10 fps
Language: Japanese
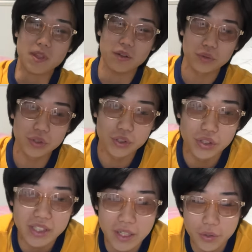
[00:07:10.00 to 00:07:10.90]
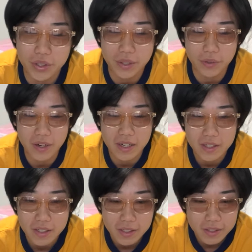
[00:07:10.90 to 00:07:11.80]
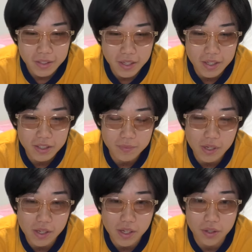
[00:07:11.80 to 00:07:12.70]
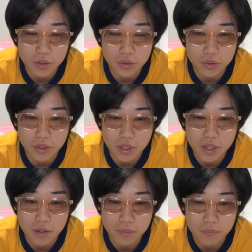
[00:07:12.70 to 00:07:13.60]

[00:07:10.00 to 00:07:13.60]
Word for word: 普通にかっこいいねこれはで1万1000円ということでね